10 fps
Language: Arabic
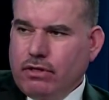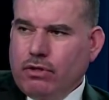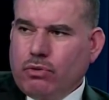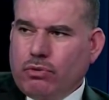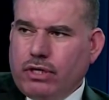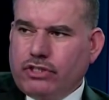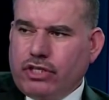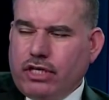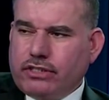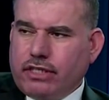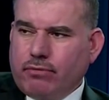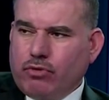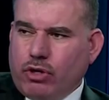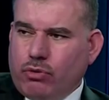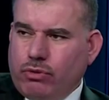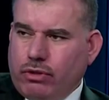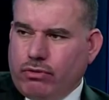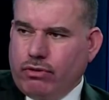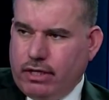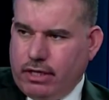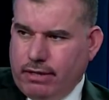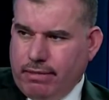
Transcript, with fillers: وجلس المكون كله